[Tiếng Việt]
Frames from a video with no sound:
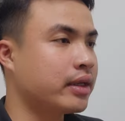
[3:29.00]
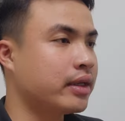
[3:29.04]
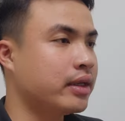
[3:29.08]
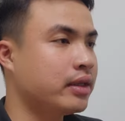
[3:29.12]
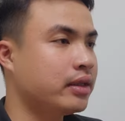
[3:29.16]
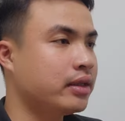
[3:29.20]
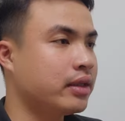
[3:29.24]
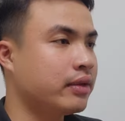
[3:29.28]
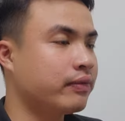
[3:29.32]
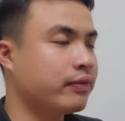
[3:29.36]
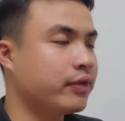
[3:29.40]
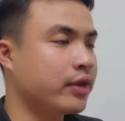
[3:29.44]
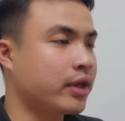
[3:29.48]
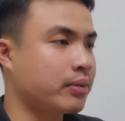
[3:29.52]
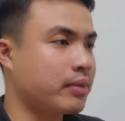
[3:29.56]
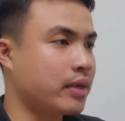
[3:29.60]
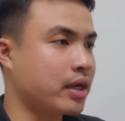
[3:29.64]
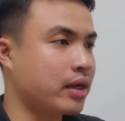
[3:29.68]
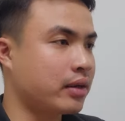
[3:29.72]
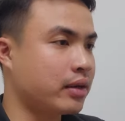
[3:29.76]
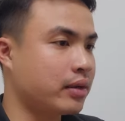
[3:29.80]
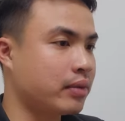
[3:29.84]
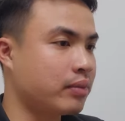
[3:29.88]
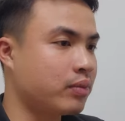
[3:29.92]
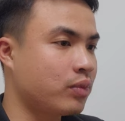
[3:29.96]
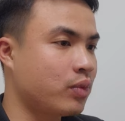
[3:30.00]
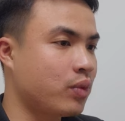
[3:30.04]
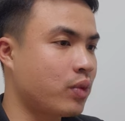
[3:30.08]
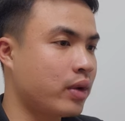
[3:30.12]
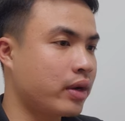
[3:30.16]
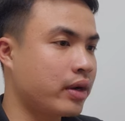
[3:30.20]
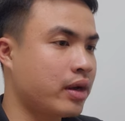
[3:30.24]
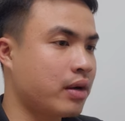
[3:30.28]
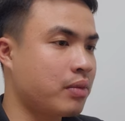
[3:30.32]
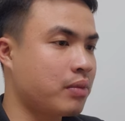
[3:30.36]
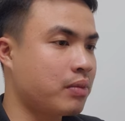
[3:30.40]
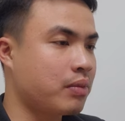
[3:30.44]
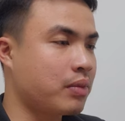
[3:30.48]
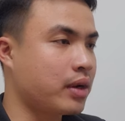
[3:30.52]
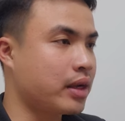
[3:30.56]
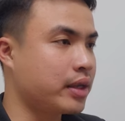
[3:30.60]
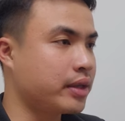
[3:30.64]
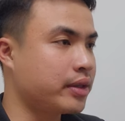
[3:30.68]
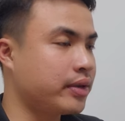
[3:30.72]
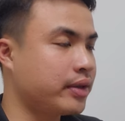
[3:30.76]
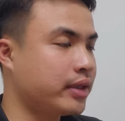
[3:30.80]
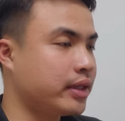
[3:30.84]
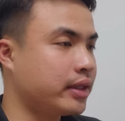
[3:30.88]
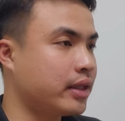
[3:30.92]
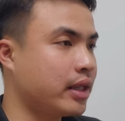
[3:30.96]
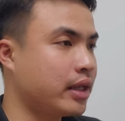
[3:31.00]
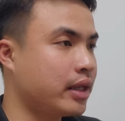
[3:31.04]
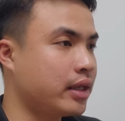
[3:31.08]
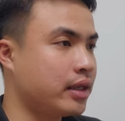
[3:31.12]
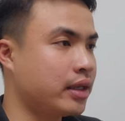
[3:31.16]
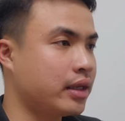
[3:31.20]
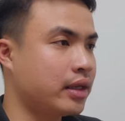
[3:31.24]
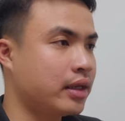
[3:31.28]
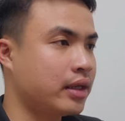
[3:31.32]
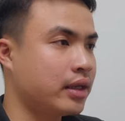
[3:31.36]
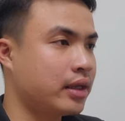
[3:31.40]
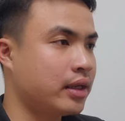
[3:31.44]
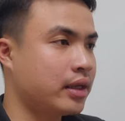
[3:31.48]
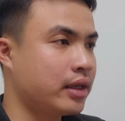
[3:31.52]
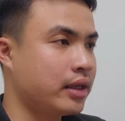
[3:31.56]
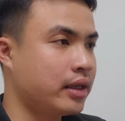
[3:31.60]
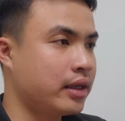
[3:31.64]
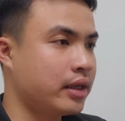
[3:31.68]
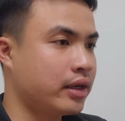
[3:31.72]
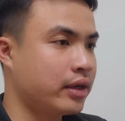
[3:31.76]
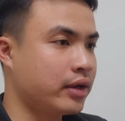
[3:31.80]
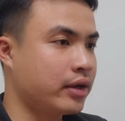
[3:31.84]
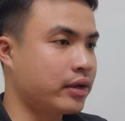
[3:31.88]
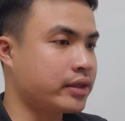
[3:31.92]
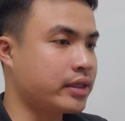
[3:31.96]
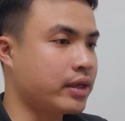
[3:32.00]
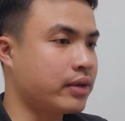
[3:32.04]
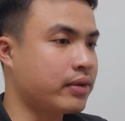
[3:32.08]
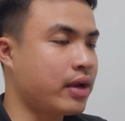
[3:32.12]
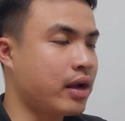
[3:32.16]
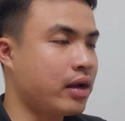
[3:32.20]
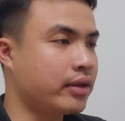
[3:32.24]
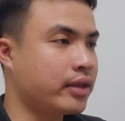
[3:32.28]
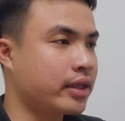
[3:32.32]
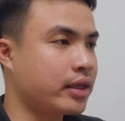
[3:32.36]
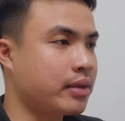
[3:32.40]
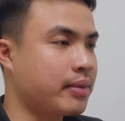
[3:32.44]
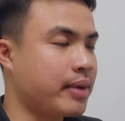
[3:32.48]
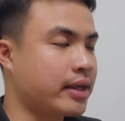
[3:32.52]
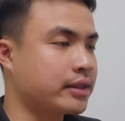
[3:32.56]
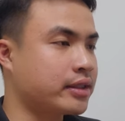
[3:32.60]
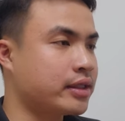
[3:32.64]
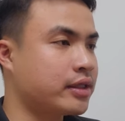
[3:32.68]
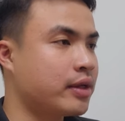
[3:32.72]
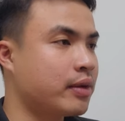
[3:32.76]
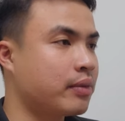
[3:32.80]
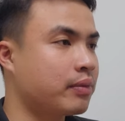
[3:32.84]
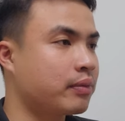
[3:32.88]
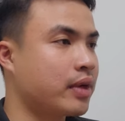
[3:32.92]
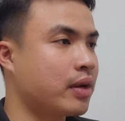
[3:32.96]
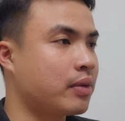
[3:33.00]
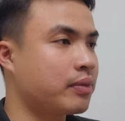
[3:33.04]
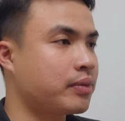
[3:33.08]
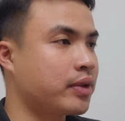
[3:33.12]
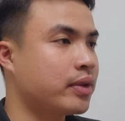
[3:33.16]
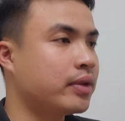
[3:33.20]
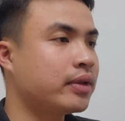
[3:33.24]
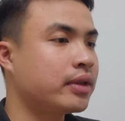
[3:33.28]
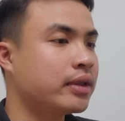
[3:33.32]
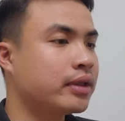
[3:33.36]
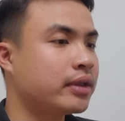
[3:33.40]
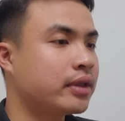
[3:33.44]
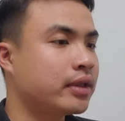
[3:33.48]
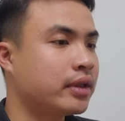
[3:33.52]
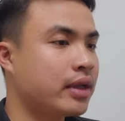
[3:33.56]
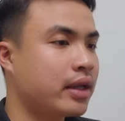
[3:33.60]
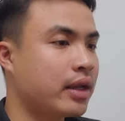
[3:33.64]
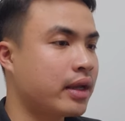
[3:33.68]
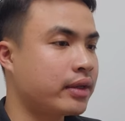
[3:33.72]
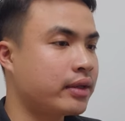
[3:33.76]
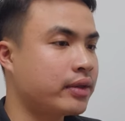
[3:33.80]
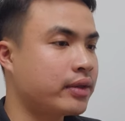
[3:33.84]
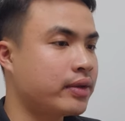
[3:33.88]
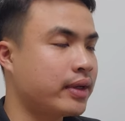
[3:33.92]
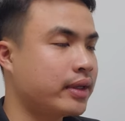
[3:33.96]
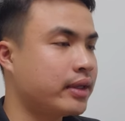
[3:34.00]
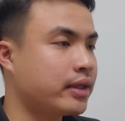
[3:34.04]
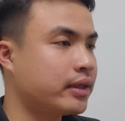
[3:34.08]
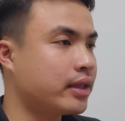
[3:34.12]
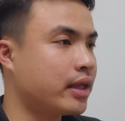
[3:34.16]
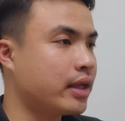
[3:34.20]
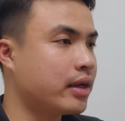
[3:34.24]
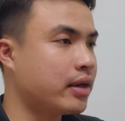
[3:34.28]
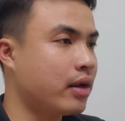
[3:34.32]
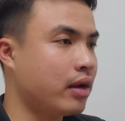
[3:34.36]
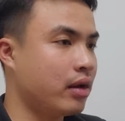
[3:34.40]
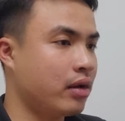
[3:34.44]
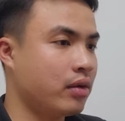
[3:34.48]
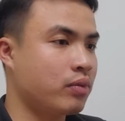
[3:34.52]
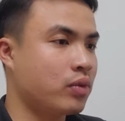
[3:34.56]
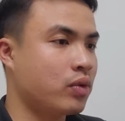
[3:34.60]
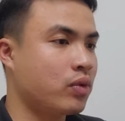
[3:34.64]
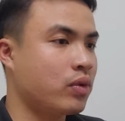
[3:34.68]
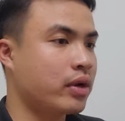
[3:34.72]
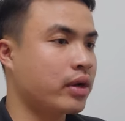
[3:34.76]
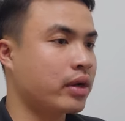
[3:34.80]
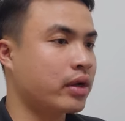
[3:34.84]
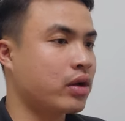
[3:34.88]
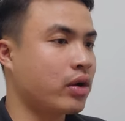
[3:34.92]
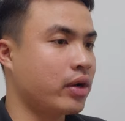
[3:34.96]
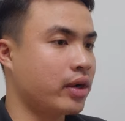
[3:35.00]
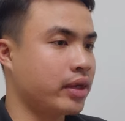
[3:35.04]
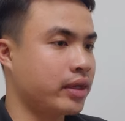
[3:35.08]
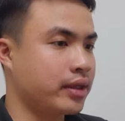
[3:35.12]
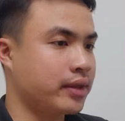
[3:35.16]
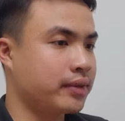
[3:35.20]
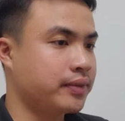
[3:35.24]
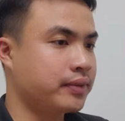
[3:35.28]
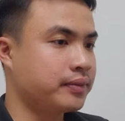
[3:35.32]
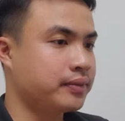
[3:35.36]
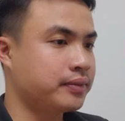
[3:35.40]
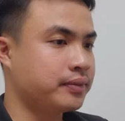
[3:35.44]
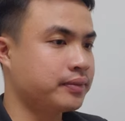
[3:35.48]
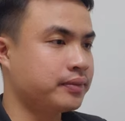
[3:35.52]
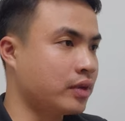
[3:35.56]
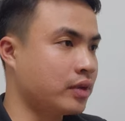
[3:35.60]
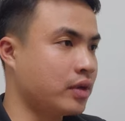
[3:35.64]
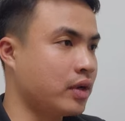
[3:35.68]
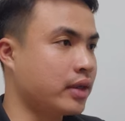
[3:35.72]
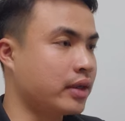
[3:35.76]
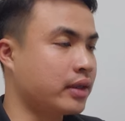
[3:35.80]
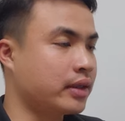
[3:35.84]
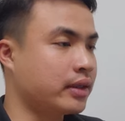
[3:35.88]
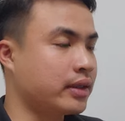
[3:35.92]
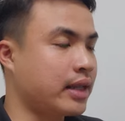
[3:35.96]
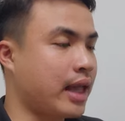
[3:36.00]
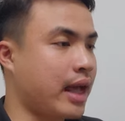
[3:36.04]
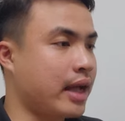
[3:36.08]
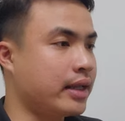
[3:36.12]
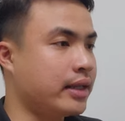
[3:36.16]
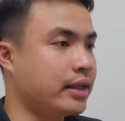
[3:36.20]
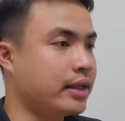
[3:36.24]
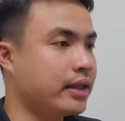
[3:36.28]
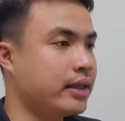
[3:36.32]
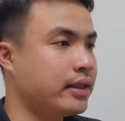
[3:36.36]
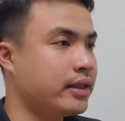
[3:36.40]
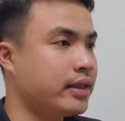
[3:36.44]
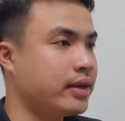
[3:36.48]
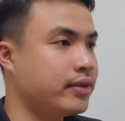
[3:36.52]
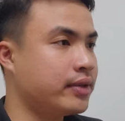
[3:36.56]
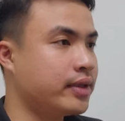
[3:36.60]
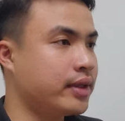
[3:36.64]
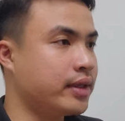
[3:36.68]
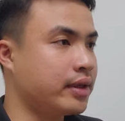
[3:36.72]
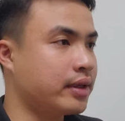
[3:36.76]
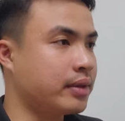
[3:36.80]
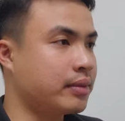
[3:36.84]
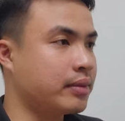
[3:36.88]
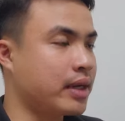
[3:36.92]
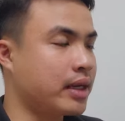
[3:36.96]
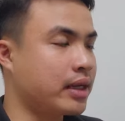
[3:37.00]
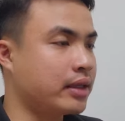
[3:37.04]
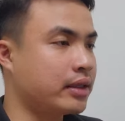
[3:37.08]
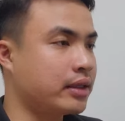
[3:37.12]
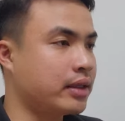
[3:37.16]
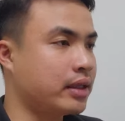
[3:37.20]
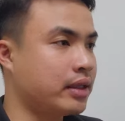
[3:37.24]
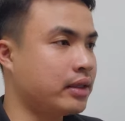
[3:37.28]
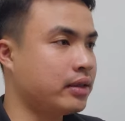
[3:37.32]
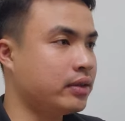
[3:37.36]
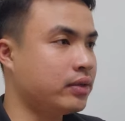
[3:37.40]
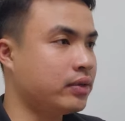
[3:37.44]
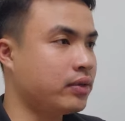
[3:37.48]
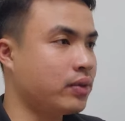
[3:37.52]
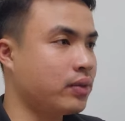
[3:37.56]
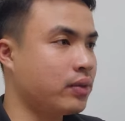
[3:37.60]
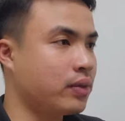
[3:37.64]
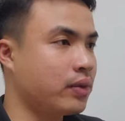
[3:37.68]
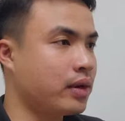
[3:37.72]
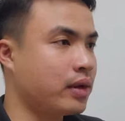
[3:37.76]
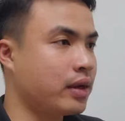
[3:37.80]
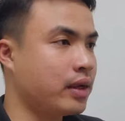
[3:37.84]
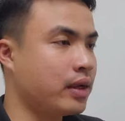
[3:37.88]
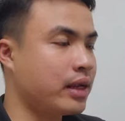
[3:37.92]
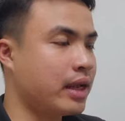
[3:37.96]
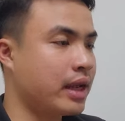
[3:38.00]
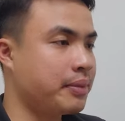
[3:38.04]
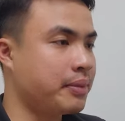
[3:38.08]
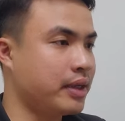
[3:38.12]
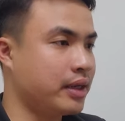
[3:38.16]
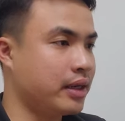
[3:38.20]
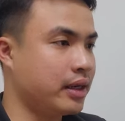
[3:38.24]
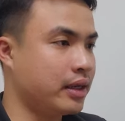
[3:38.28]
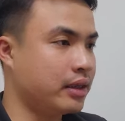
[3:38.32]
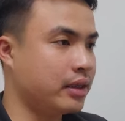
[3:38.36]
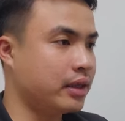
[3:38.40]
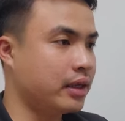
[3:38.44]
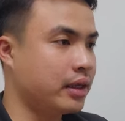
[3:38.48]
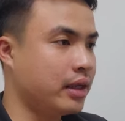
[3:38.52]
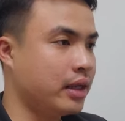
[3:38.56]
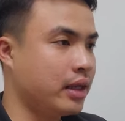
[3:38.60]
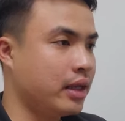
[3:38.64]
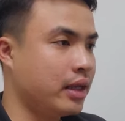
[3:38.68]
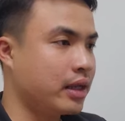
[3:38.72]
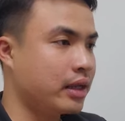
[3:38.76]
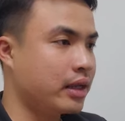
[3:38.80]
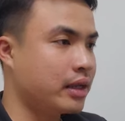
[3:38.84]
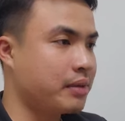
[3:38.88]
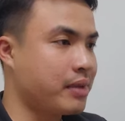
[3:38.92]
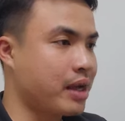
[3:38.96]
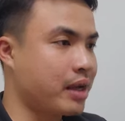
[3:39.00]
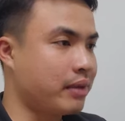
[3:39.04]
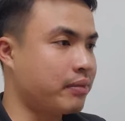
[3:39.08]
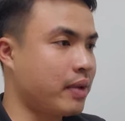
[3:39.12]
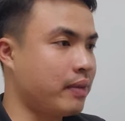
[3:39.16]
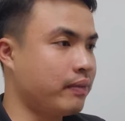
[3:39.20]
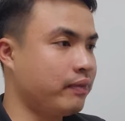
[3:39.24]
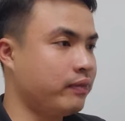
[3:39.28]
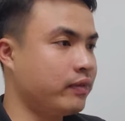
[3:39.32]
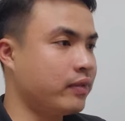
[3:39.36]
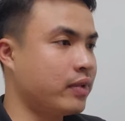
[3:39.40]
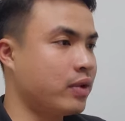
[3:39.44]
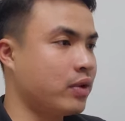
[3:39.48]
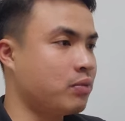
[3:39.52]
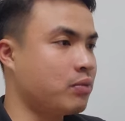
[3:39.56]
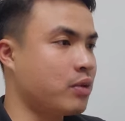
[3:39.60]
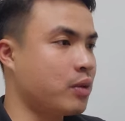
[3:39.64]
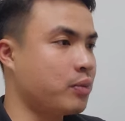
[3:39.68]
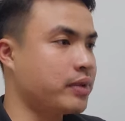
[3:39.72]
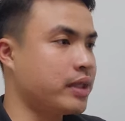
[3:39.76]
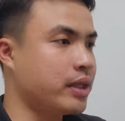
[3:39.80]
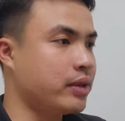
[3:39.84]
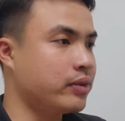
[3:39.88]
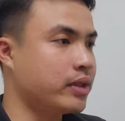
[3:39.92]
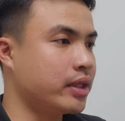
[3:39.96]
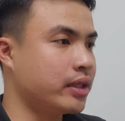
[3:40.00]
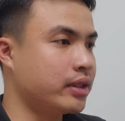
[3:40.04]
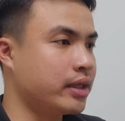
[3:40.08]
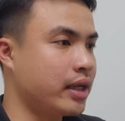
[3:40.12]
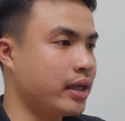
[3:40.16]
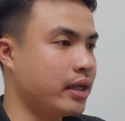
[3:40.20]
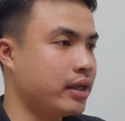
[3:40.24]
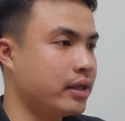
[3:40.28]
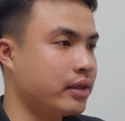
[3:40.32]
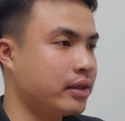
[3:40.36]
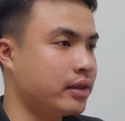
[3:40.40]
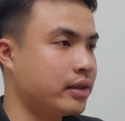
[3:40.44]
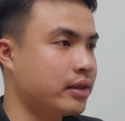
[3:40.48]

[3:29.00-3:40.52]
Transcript: cái tiền Việt mình mua đồng à, USDT rồi sau đó thì các bạn sẽ dùng đồng dưới USDT đó mua coin rồi tại cái giao diện màn hình chính của app các bạn bấm vào một giao dịch nhé